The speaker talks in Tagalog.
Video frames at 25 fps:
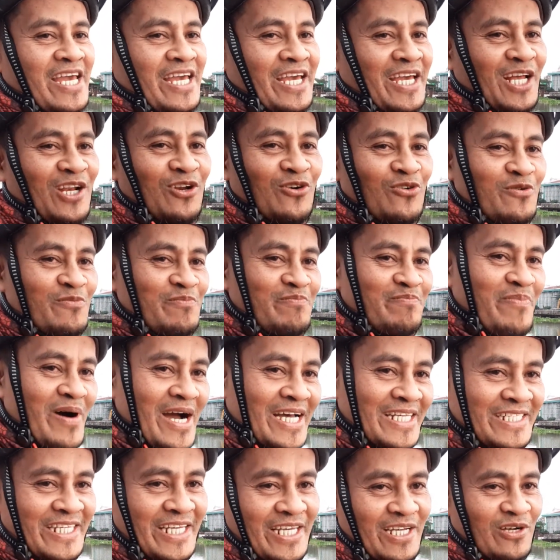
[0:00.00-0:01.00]
Hilog
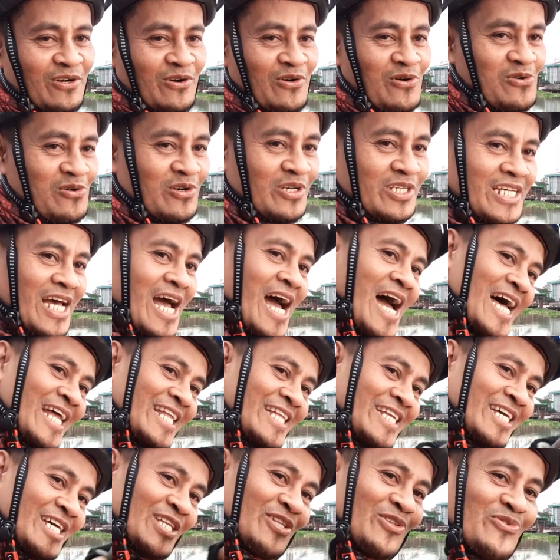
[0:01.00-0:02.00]
Pasig Kung
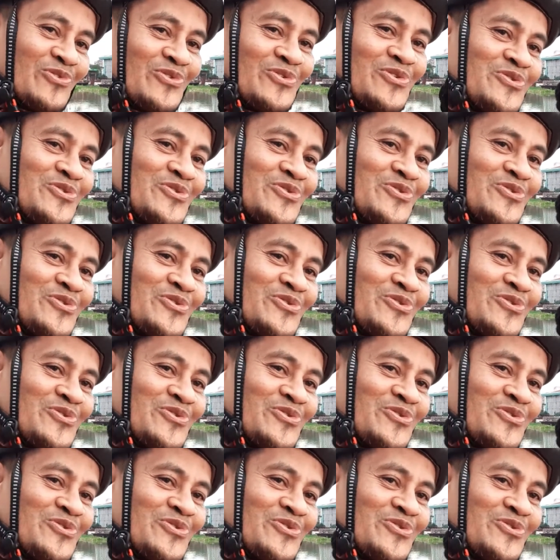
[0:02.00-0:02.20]
saan ito